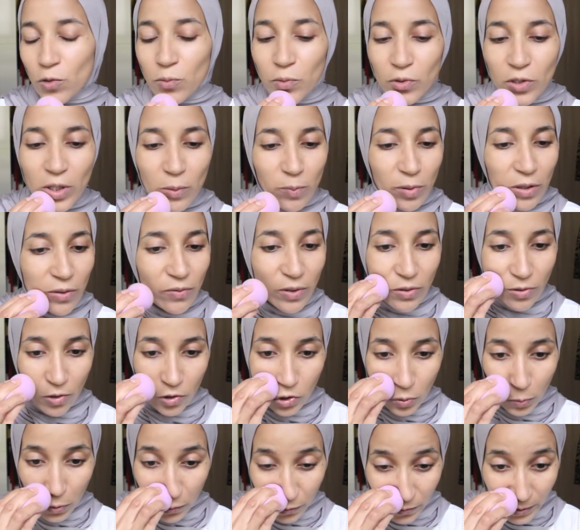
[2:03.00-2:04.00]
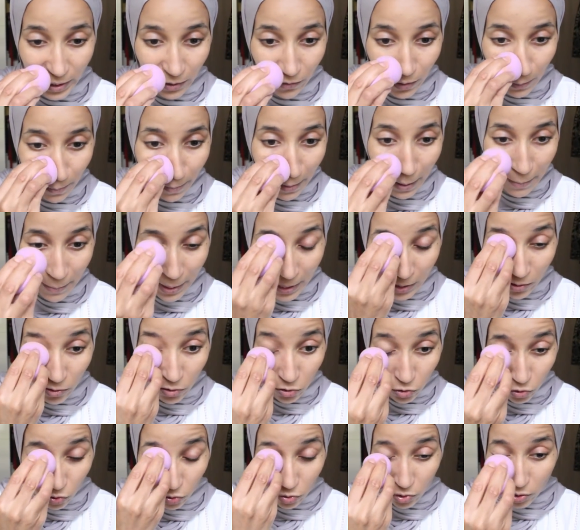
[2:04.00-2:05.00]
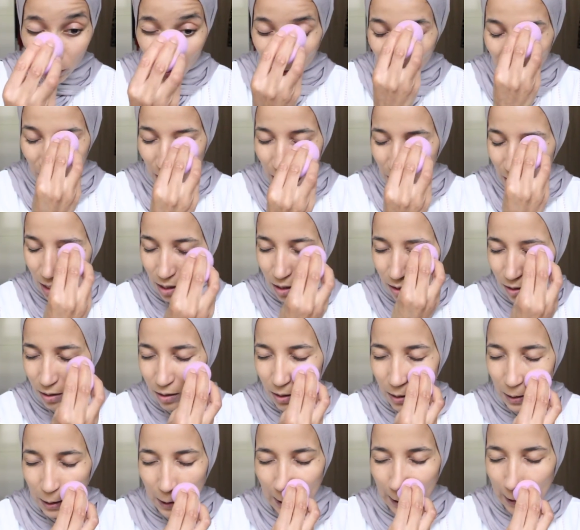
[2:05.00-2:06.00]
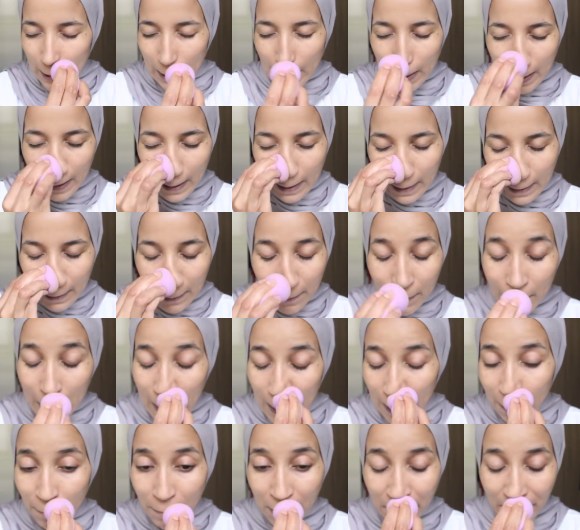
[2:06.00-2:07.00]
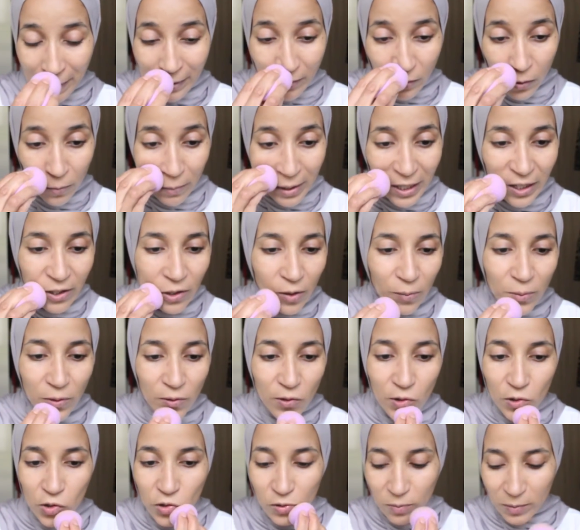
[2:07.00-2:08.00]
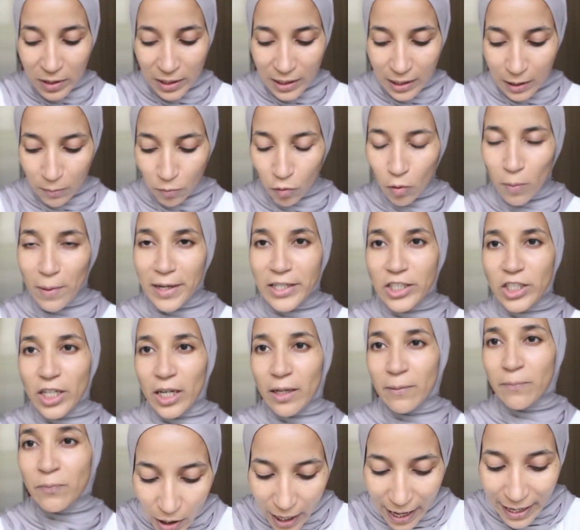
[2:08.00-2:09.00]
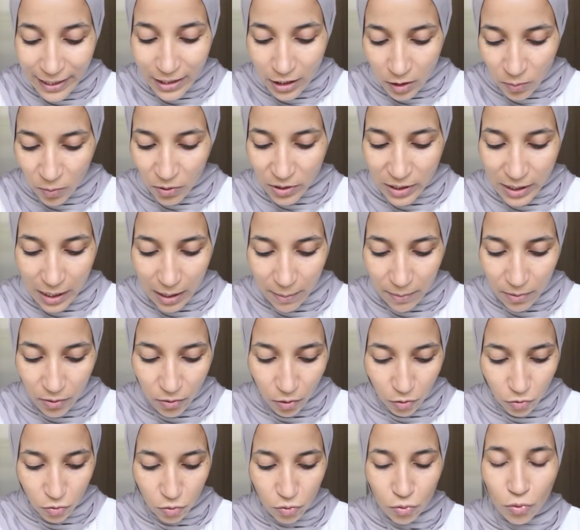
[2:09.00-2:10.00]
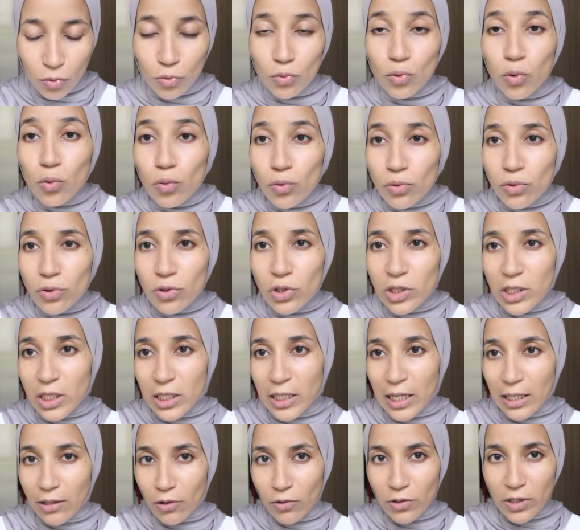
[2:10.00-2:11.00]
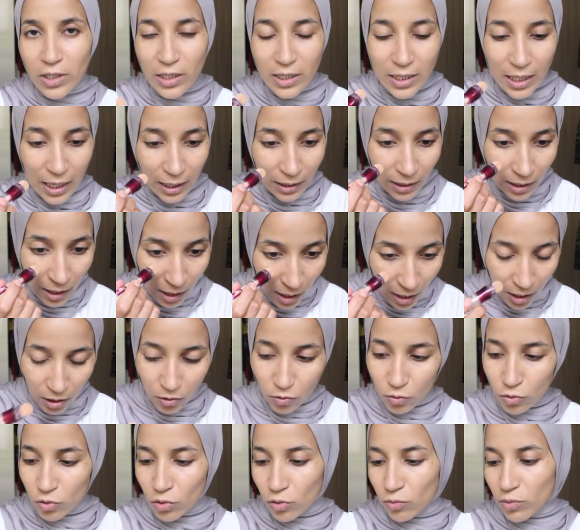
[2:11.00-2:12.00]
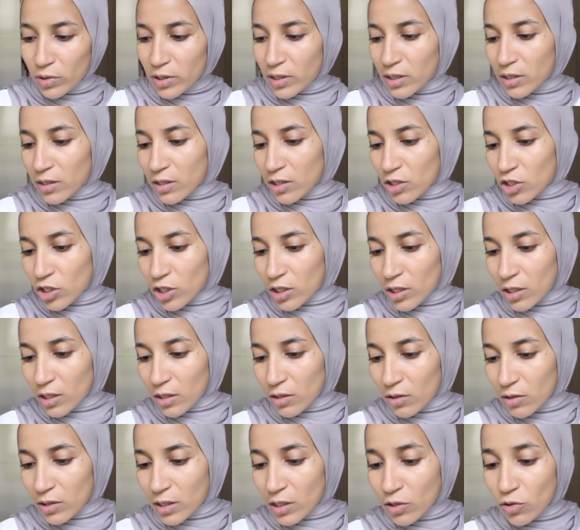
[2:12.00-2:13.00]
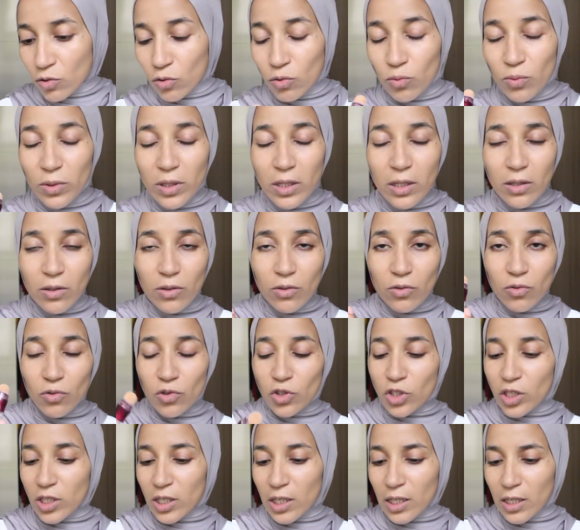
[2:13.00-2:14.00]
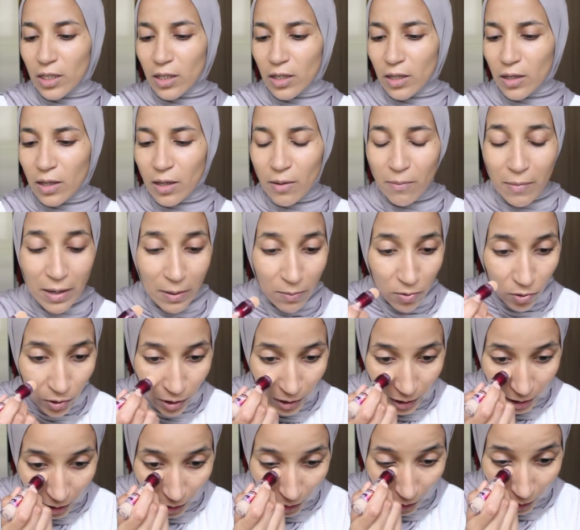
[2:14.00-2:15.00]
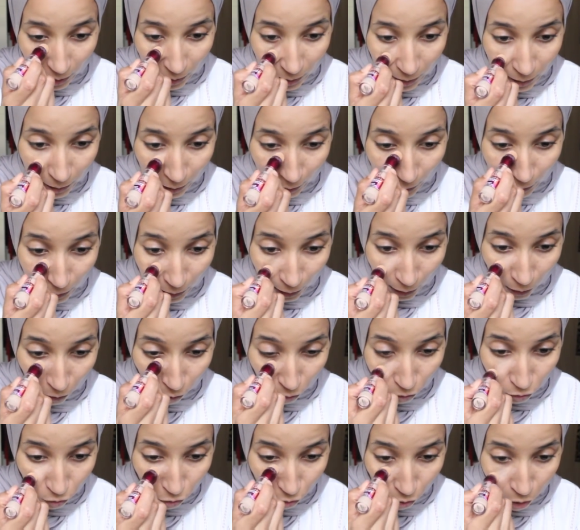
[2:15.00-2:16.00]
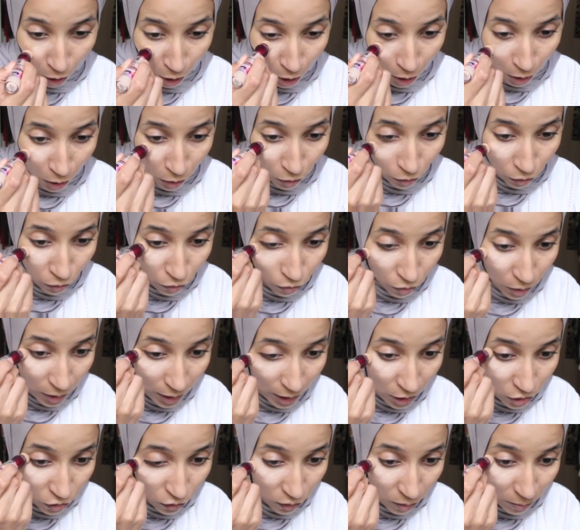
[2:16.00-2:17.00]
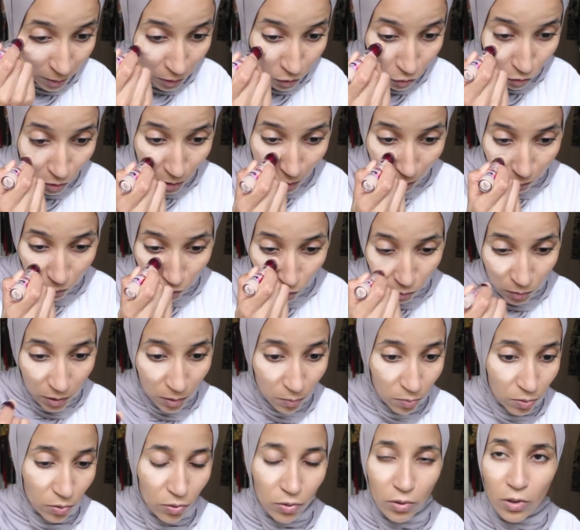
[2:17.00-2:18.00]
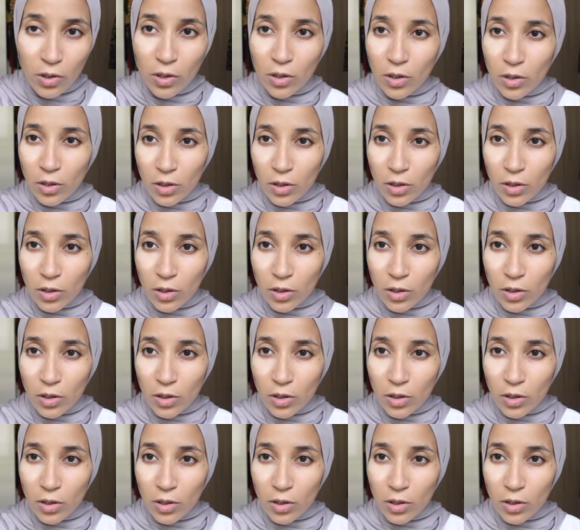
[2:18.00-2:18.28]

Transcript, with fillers: sur Beauté Privée. Franchement, vous avez pas mal de choses. Euh, pas mal de make-up et de cosmétiques pour pas cher. Indispensable dans une trousse, c'est un anti-cerne. Donc celui-ci, c'est euh, celui de chez Maybelline qui est très très connu. Donc voilà, je vais en mettre juste un tout petit peu